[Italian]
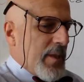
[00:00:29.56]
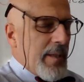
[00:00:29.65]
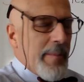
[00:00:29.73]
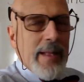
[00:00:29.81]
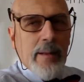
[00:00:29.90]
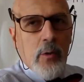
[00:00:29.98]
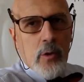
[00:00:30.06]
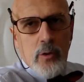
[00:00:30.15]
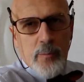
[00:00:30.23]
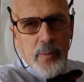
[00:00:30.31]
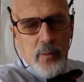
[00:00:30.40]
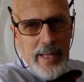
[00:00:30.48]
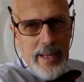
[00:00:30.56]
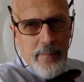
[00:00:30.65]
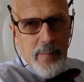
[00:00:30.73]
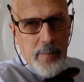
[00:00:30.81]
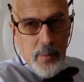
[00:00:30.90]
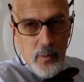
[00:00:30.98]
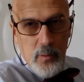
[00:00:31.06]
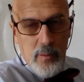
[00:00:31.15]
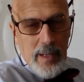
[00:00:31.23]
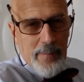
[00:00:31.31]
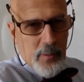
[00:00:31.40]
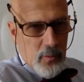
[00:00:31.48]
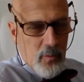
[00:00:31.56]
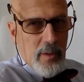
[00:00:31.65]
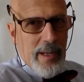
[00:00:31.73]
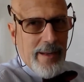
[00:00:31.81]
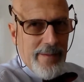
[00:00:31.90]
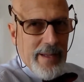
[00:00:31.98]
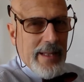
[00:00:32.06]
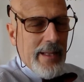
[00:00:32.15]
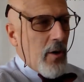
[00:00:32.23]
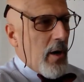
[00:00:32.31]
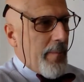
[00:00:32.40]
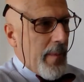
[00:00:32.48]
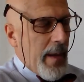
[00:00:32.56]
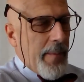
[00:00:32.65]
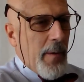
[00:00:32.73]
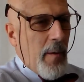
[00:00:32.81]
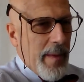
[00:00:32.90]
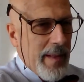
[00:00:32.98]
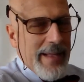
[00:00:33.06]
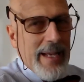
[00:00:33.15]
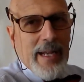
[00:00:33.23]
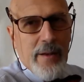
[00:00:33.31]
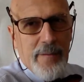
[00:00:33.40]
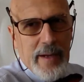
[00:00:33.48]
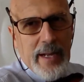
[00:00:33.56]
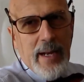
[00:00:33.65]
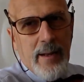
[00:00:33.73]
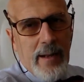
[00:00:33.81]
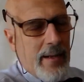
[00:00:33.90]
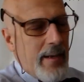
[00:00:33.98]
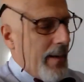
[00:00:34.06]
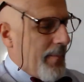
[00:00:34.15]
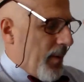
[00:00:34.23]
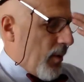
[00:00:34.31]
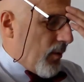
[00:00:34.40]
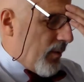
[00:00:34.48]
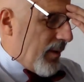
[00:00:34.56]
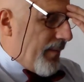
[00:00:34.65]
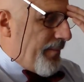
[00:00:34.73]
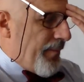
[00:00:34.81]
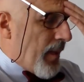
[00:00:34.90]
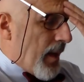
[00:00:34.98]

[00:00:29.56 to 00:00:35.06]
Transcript: ci si mette molto più tempo a, pro a produrre i video e, e probabilmente anche a fare l'upload.